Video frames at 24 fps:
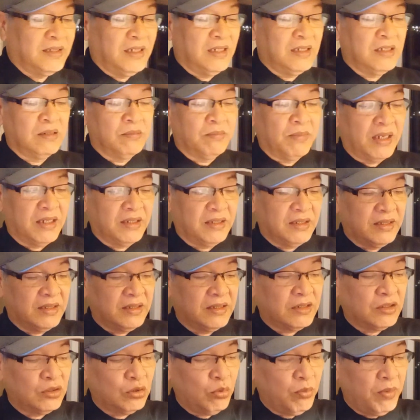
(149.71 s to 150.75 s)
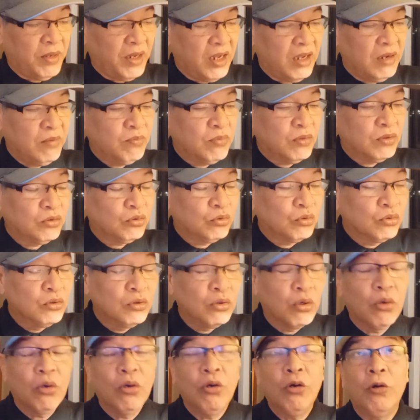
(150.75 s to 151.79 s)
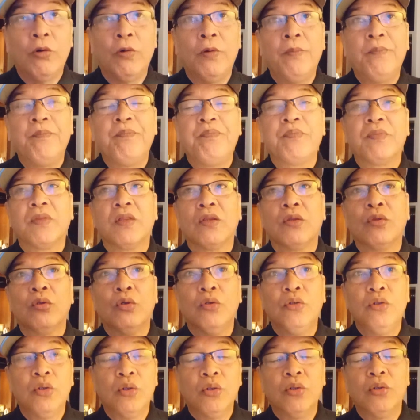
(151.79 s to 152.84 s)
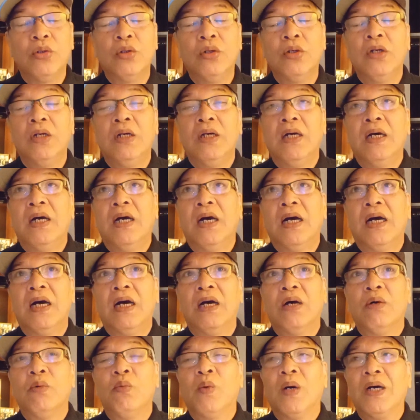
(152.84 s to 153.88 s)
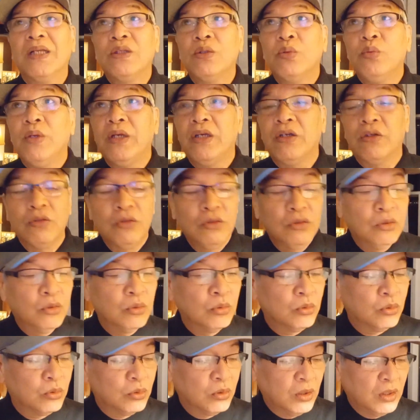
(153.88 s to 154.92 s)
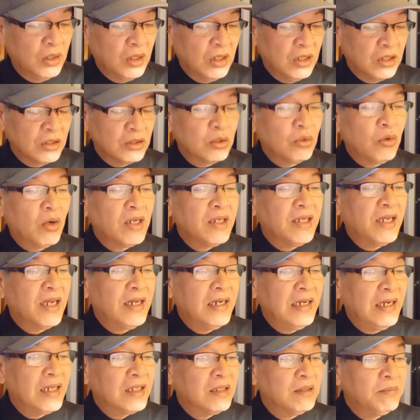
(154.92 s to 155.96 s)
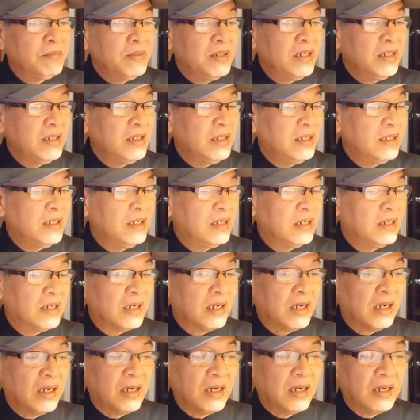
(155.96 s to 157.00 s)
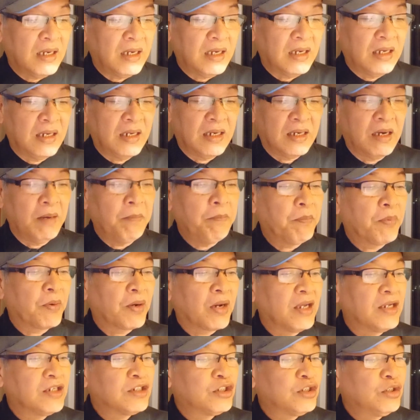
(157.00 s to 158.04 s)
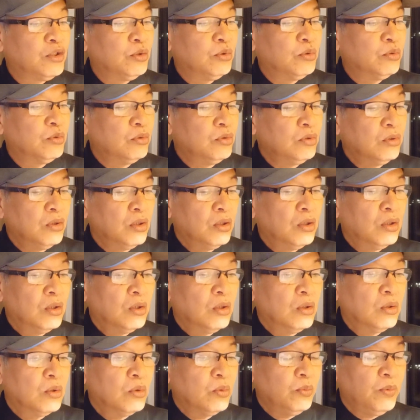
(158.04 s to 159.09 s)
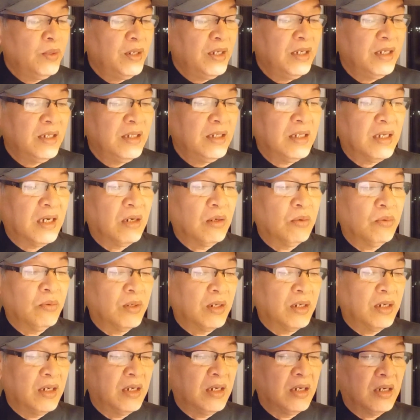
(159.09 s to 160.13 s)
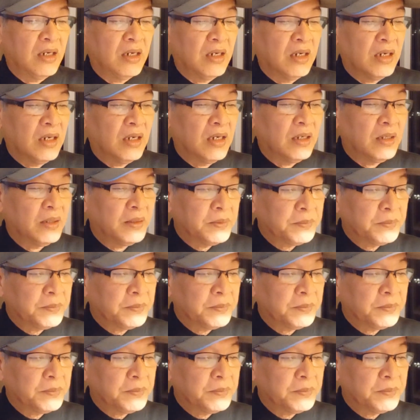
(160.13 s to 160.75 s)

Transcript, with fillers: these matters to be able to know, to know uh, what we could do. So again, let me uh, refresh you with our uh,